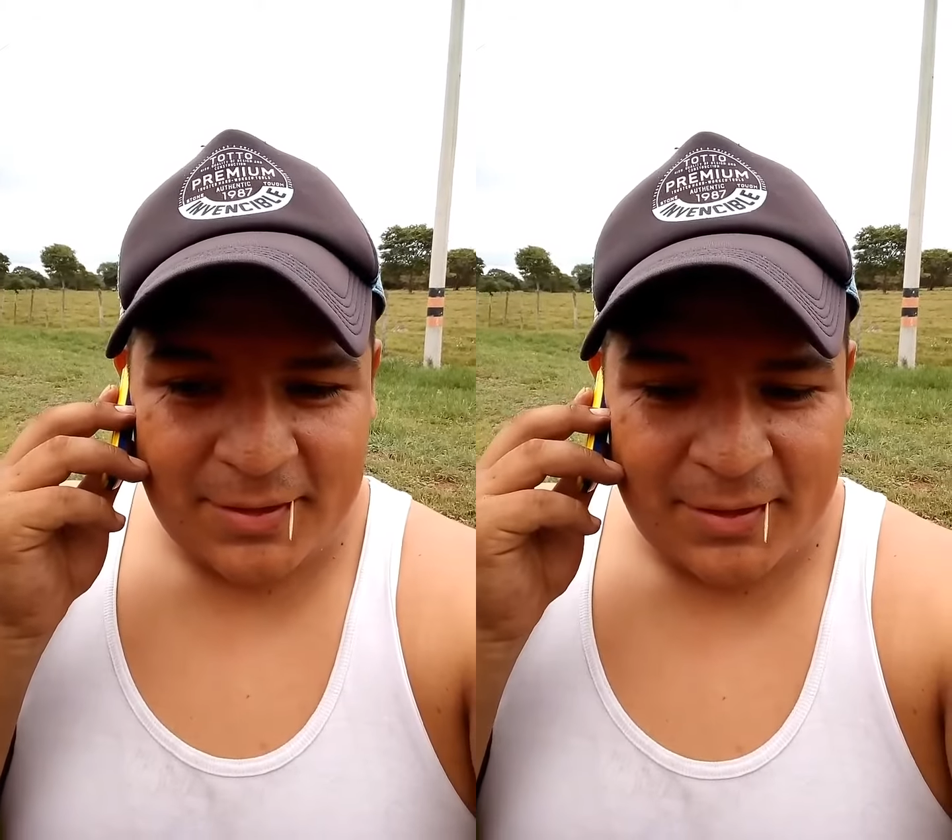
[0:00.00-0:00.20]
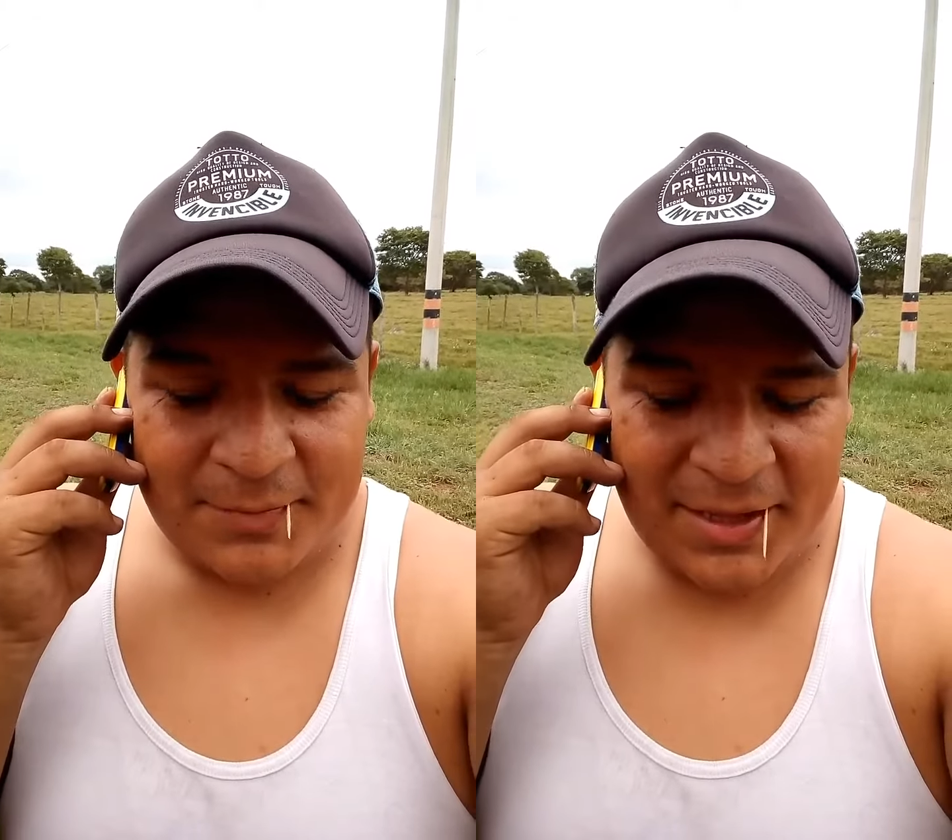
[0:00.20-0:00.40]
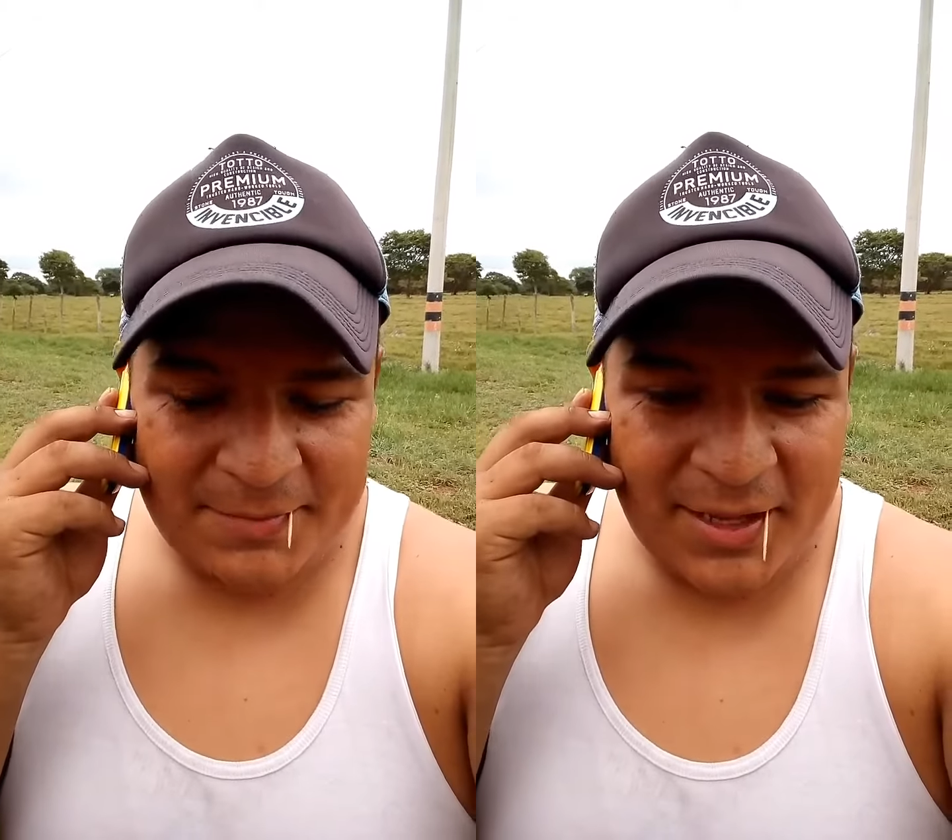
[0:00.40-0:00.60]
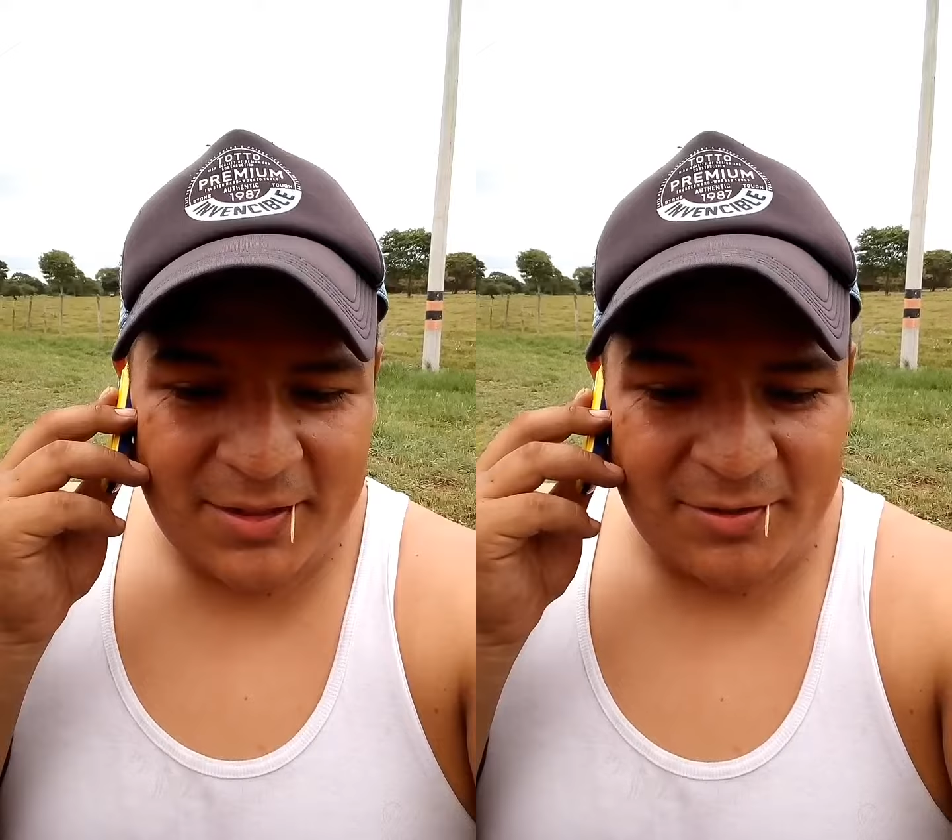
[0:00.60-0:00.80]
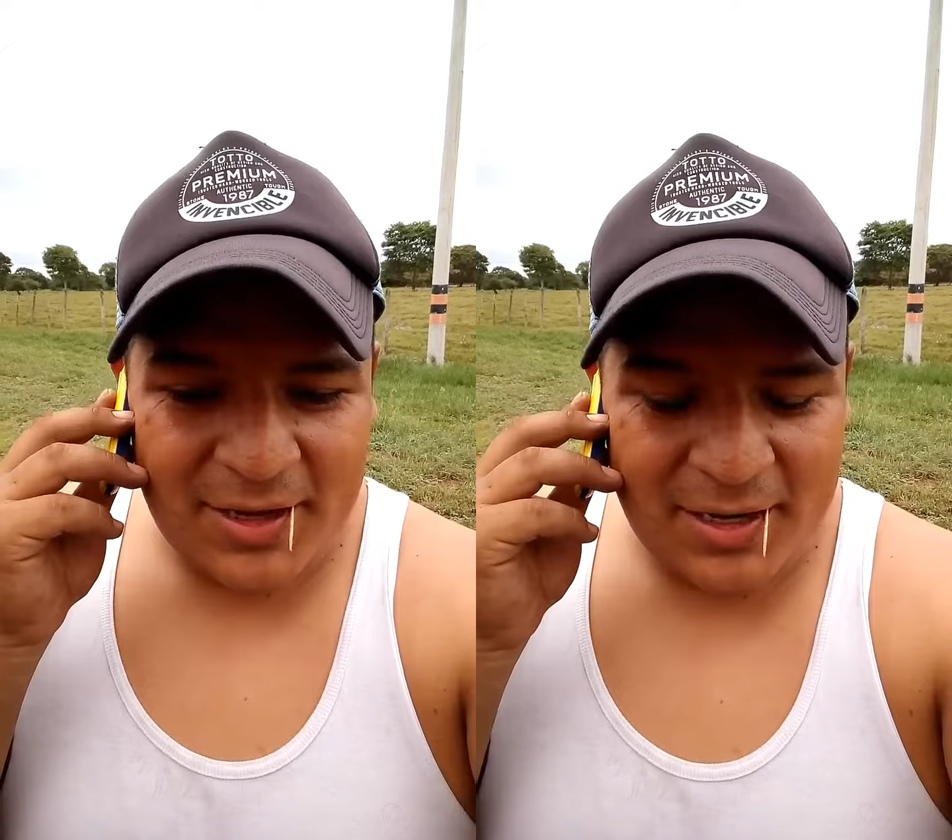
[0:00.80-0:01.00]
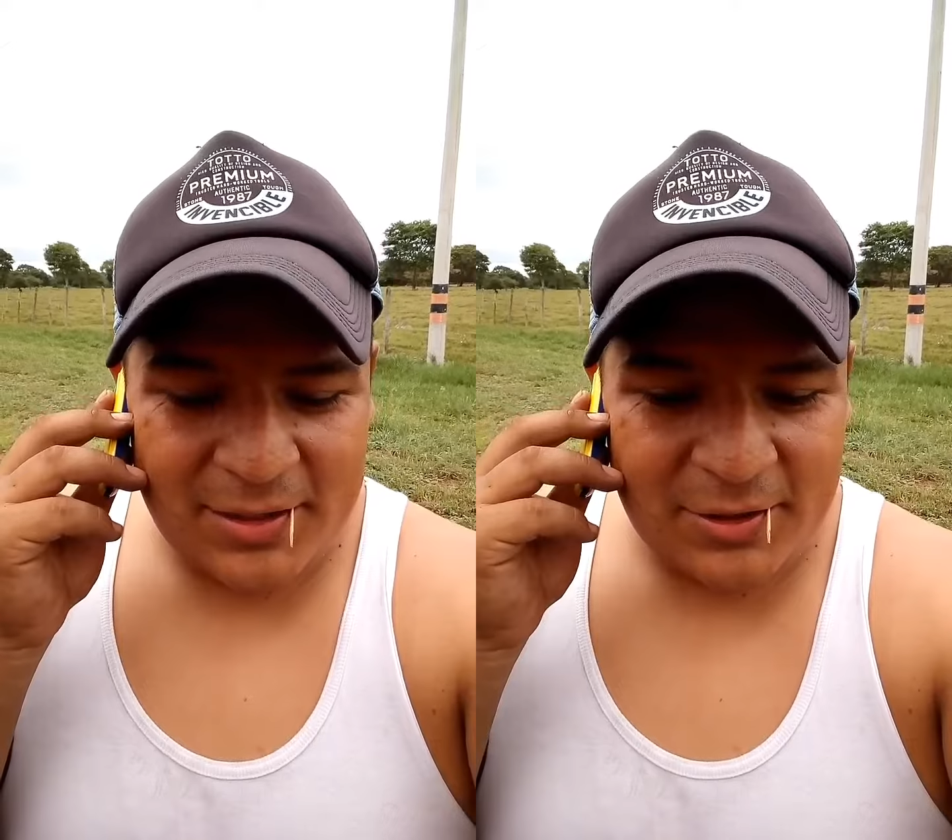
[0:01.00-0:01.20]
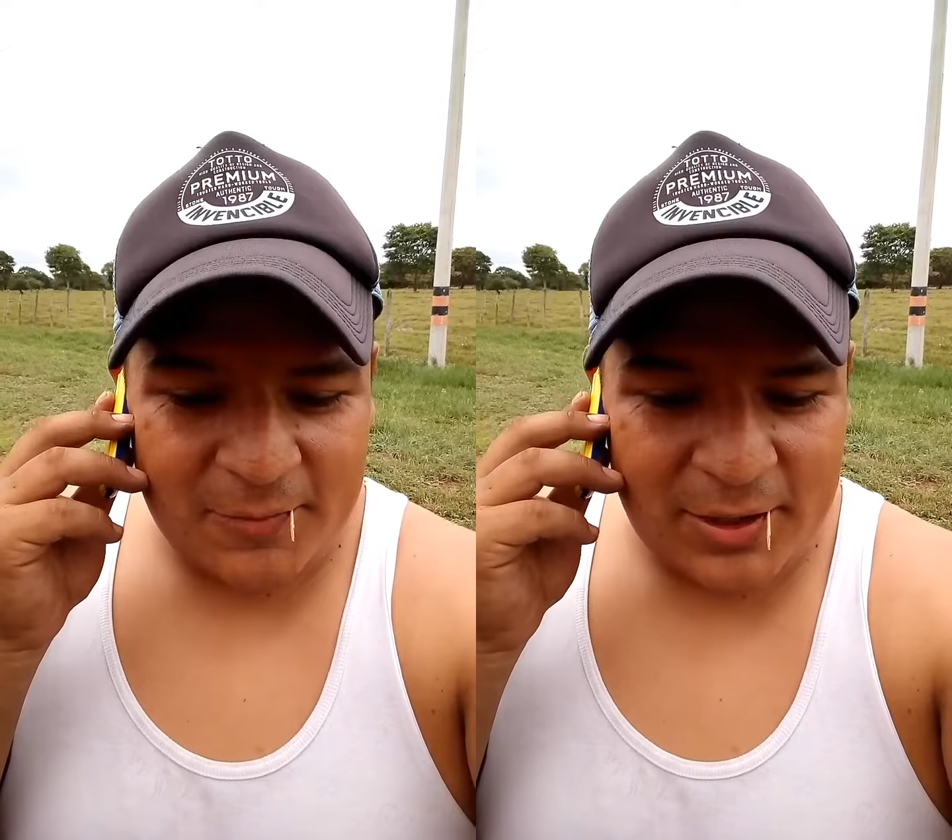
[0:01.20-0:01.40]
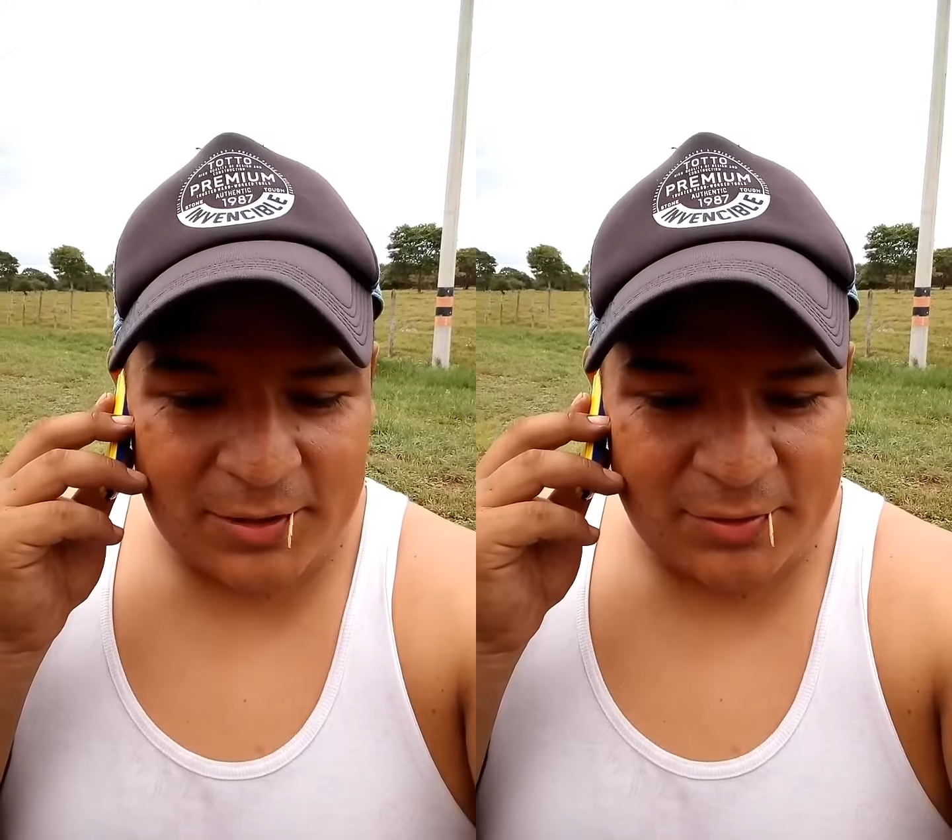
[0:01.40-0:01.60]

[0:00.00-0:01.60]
Bien, bien, don Carlitos, por aquí